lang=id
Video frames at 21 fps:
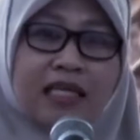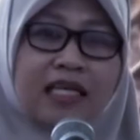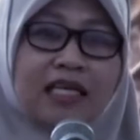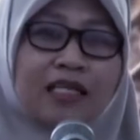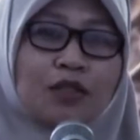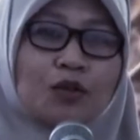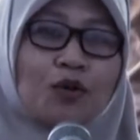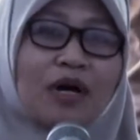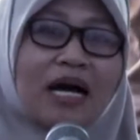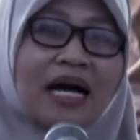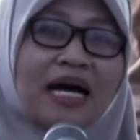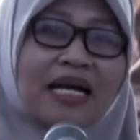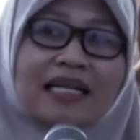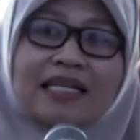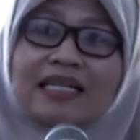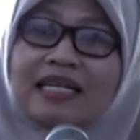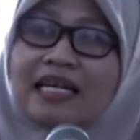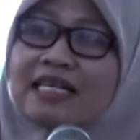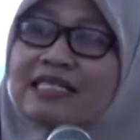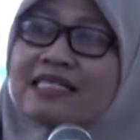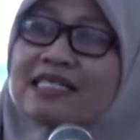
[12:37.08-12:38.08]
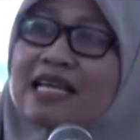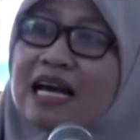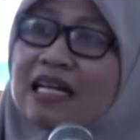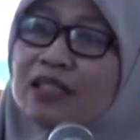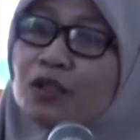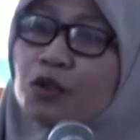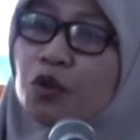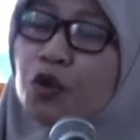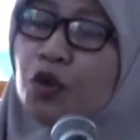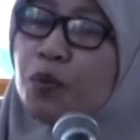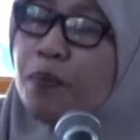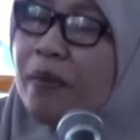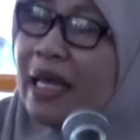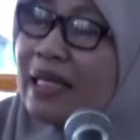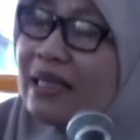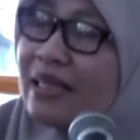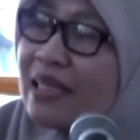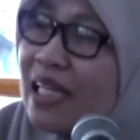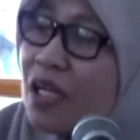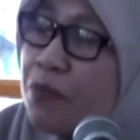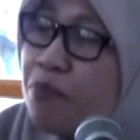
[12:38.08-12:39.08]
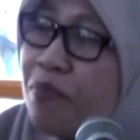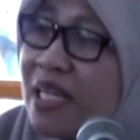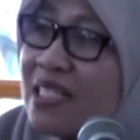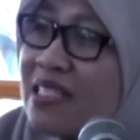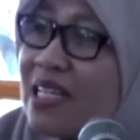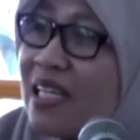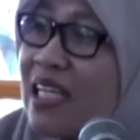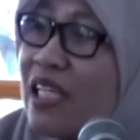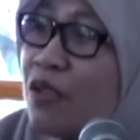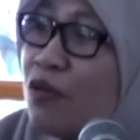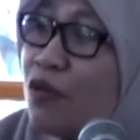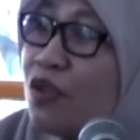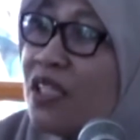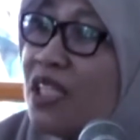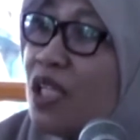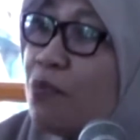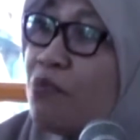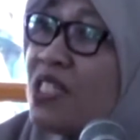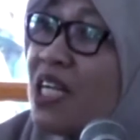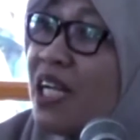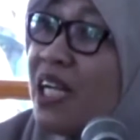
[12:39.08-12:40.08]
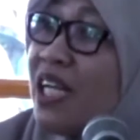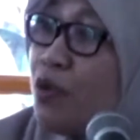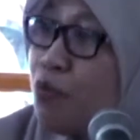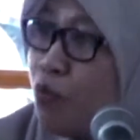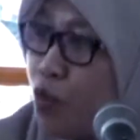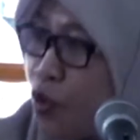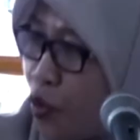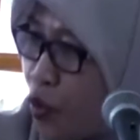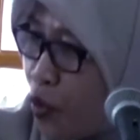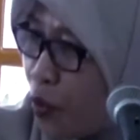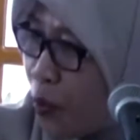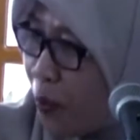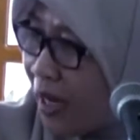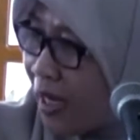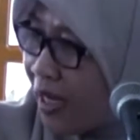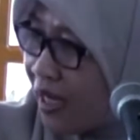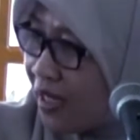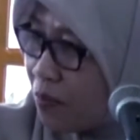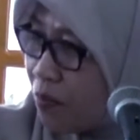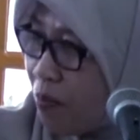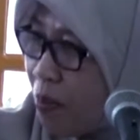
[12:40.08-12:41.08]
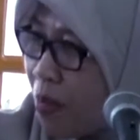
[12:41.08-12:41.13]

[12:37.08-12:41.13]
itu harga 1 meter persegi itu tetap 1000 Pak.